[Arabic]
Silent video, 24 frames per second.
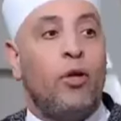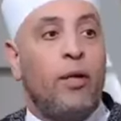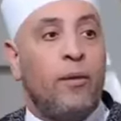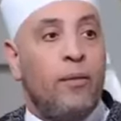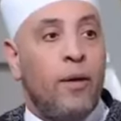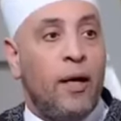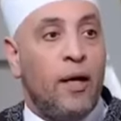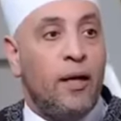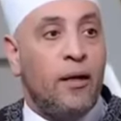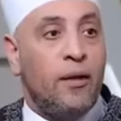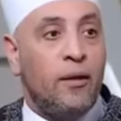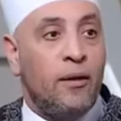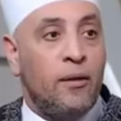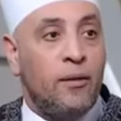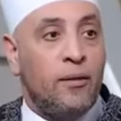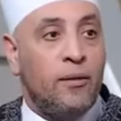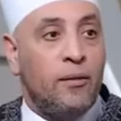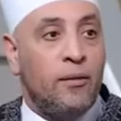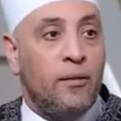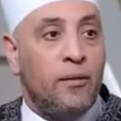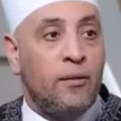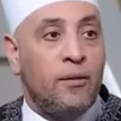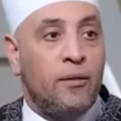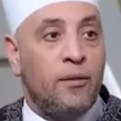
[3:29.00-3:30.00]
بقى
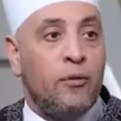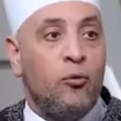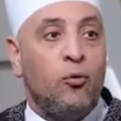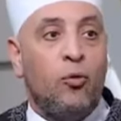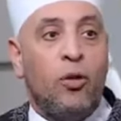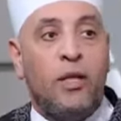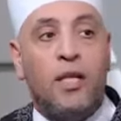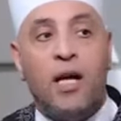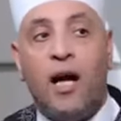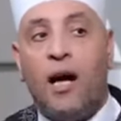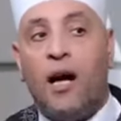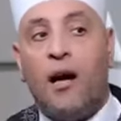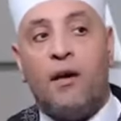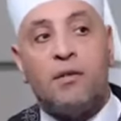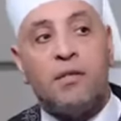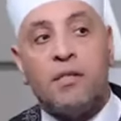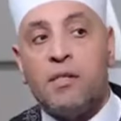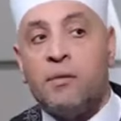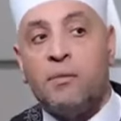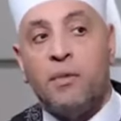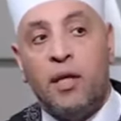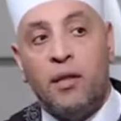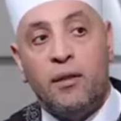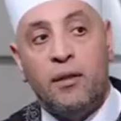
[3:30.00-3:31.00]
وداع
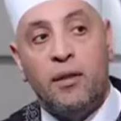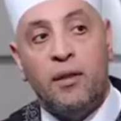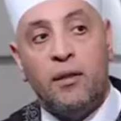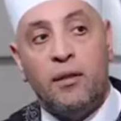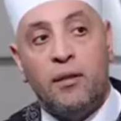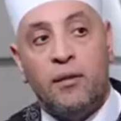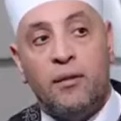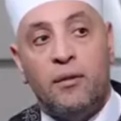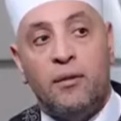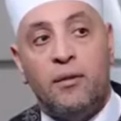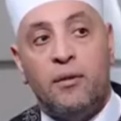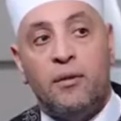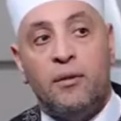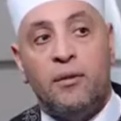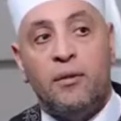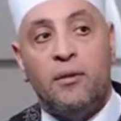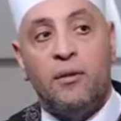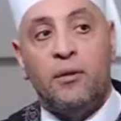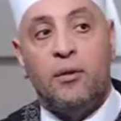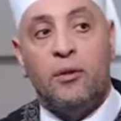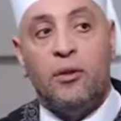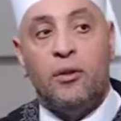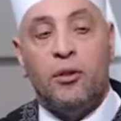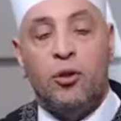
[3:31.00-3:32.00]
عظيم جدا
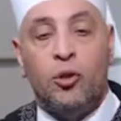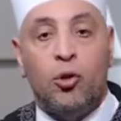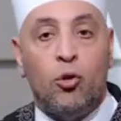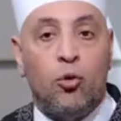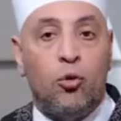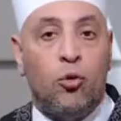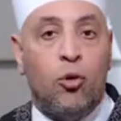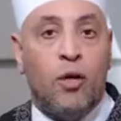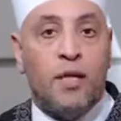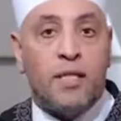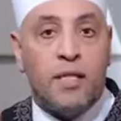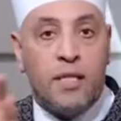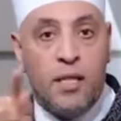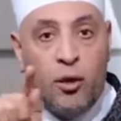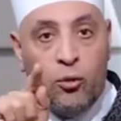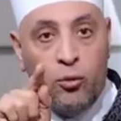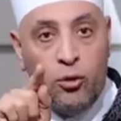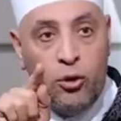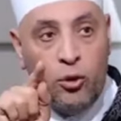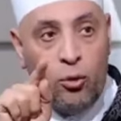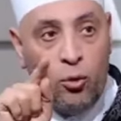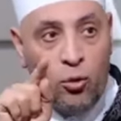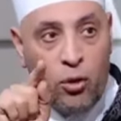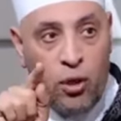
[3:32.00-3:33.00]
يقول له
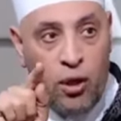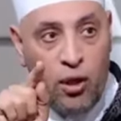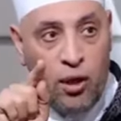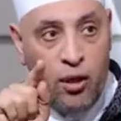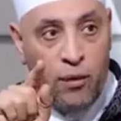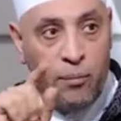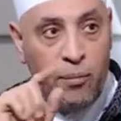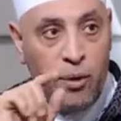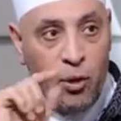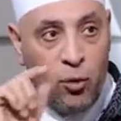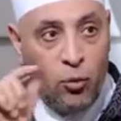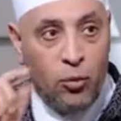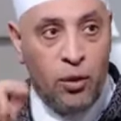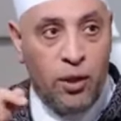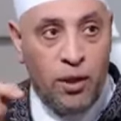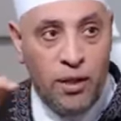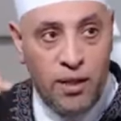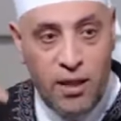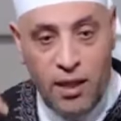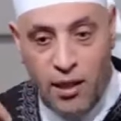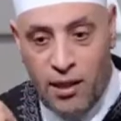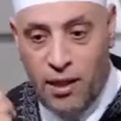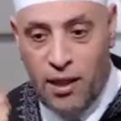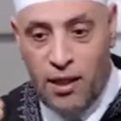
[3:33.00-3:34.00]
استودع الله بيقول
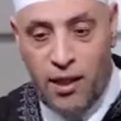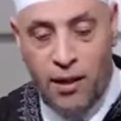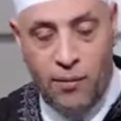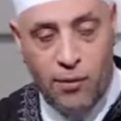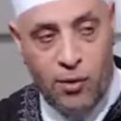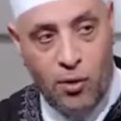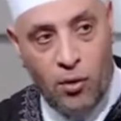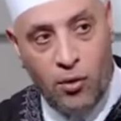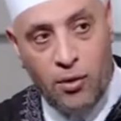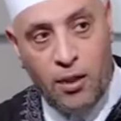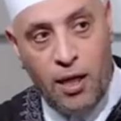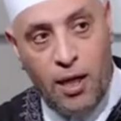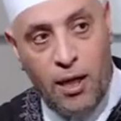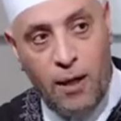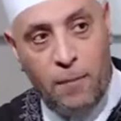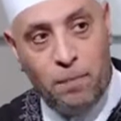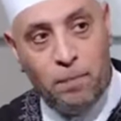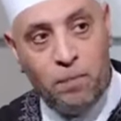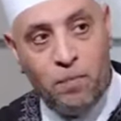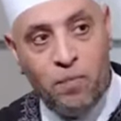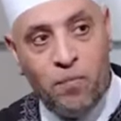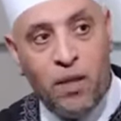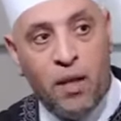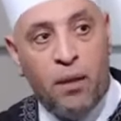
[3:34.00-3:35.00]
سيدنا النبي صلى الله عليه وسلم
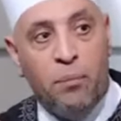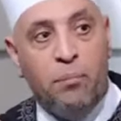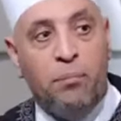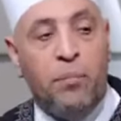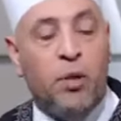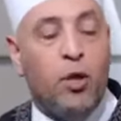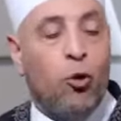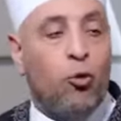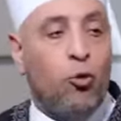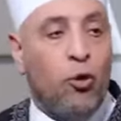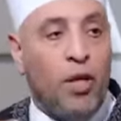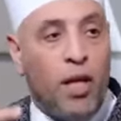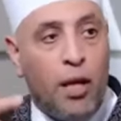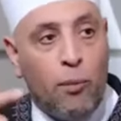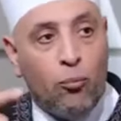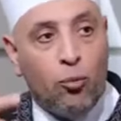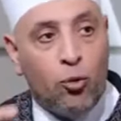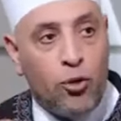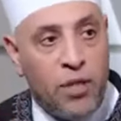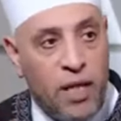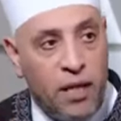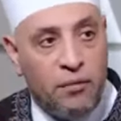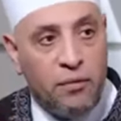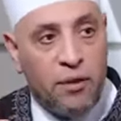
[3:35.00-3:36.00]
بيقول
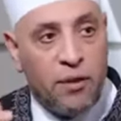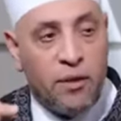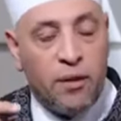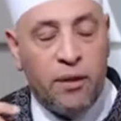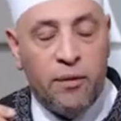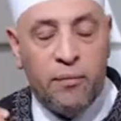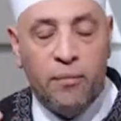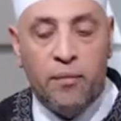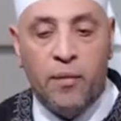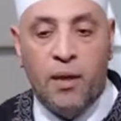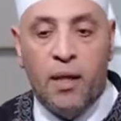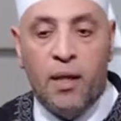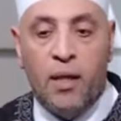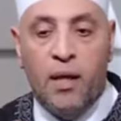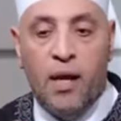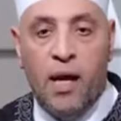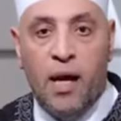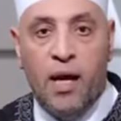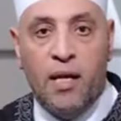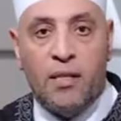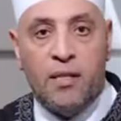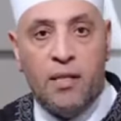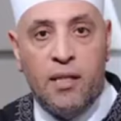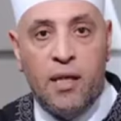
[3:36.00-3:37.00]
للمسافر
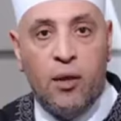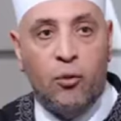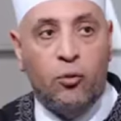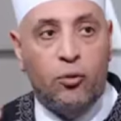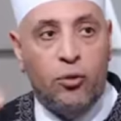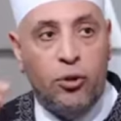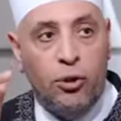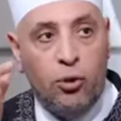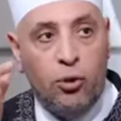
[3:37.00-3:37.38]
استودع